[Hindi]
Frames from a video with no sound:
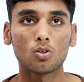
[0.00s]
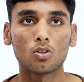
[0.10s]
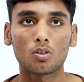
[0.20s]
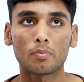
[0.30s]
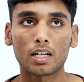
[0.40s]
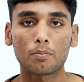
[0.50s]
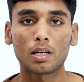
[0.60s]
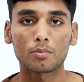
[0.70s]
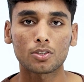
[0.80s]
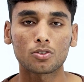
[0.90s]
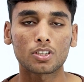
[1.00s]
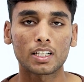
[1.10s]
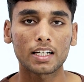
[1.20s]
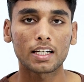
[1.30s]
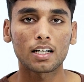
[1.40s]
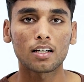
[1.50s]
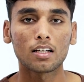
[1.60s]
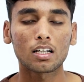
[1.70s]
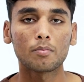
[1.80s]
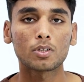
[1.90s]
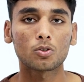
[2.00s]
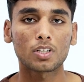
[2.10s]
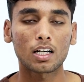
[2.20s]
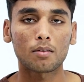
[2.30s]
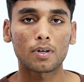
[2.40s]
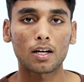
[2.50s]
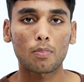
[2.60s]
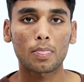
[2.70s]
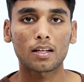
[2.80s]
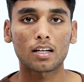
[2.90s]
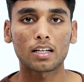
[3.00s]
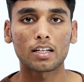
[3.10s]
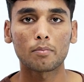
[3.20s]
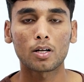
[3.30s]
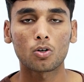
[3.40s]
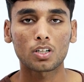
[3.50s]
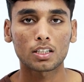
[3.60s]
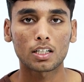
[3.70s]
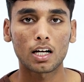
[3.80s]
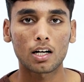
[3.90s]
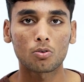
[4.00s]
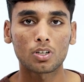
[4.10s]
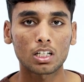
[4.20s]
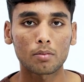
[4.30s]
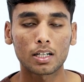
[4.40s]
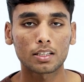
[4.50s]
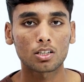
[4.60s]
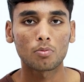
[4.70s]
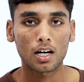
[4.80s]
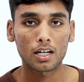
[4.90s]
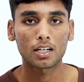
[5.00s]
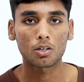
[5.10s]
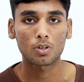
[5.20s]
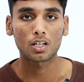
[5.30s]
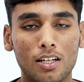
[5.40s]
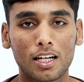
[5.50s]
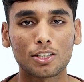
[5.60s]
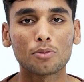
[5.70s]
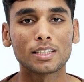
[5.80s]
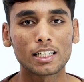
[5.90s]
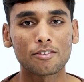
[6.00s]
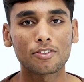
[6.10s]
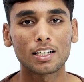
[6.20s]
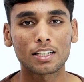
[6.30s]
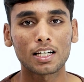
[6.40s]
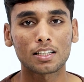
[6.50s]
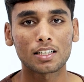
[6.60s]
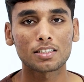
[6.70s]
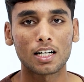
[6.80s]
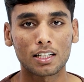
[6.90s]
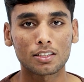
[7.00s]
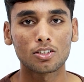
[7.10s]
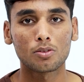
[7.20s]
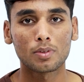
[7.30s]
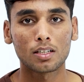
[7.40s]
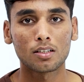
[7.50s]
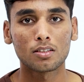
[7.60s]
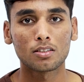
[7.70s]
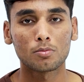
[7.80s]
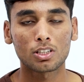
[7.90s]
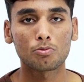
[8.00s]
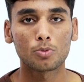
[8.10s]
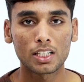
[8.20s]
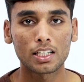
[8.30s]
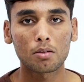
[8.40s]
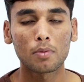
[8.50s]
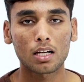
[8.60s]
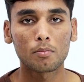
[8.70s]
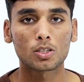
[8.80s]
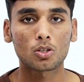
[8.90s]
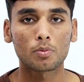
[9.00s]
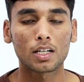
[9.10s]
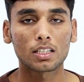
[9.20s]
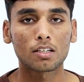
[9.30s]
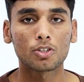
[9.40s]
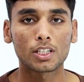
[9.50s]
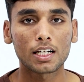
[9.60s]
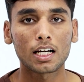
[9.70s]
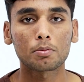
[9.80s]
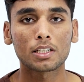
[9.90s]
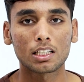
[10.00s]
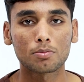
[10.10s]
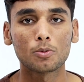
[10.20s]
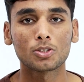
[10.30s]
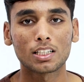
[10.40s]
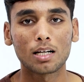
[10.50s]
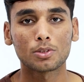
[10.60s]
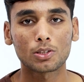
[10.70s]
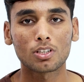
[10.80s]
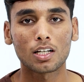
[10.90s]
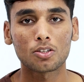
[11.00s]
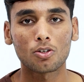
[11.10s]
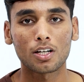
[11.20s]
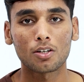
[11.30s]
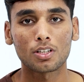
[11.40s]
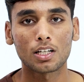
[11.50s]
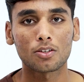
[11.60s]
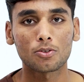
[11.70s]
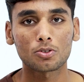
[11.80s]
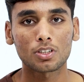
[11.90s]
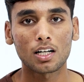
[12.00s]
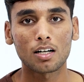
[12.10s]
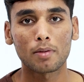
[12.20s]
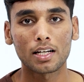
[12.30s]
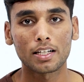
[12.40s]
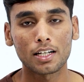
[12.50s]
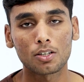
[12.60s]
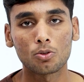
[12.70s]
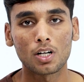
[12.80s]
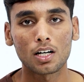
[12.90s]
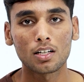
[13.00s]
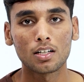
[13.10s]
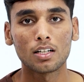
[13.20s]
और मैंने अपने एम को ये किया कि मैं सोचने लग पड़ा कि ये मैं नोट करता जा रहा हूँ इनकी मैं गलतियाँ दोबारा नहीं करूँगा एक जो मेजर डिफिकल्टी आती है स्टार्ट के दिनों में सिर्फ मुझे नहीं बाकी बच्चों को भी आती है वो ये कि आपकी इंग्लिश में बहुत ज़्यादा एम गलत हो रहे होते हैं तो उसका मैंने ये हल ढूंढा